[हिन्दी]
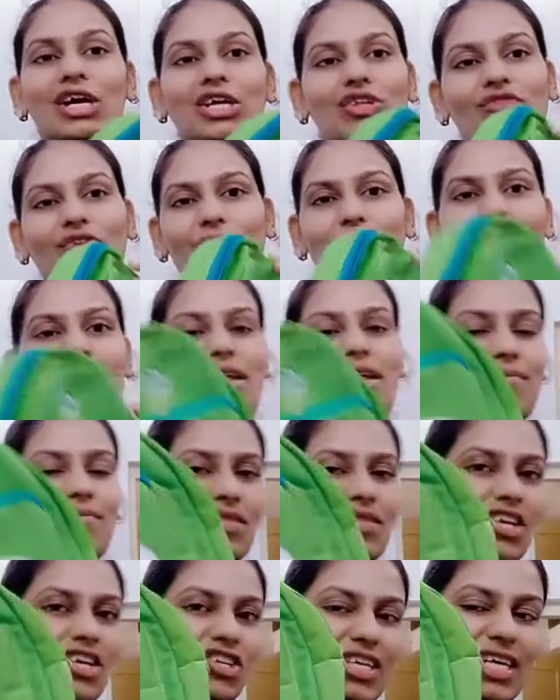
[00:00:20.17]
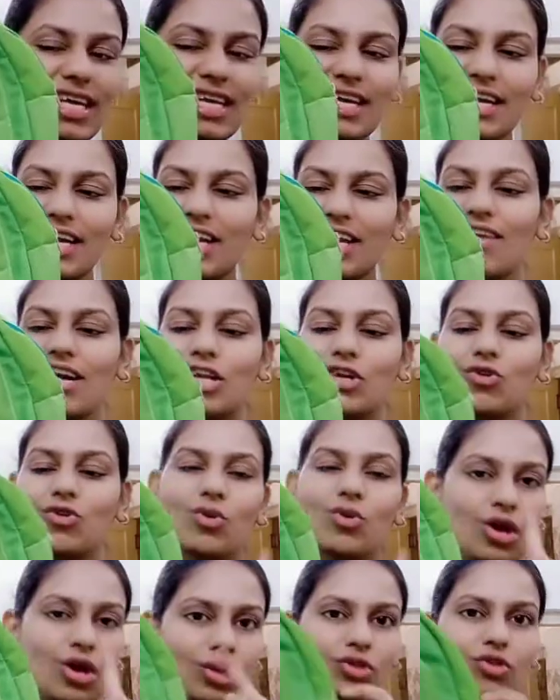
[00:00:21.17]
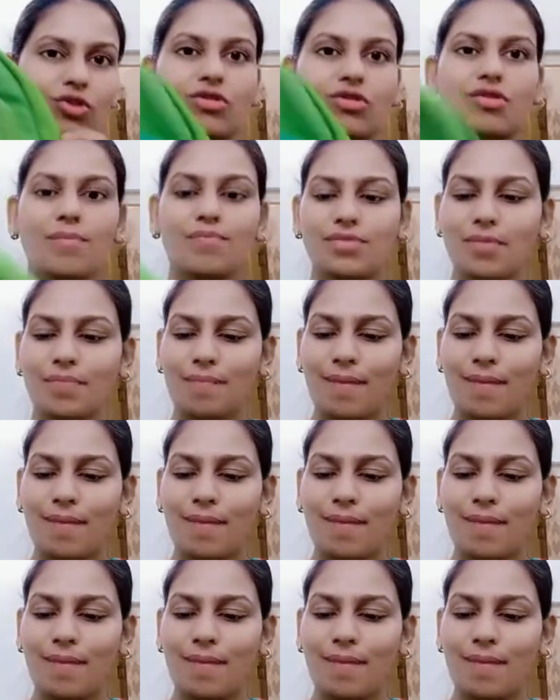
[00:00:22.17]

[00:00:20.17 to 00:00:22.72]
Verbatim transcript: वही मैं आज आपके साथ शेयर करने वाली हूँ तो सबसे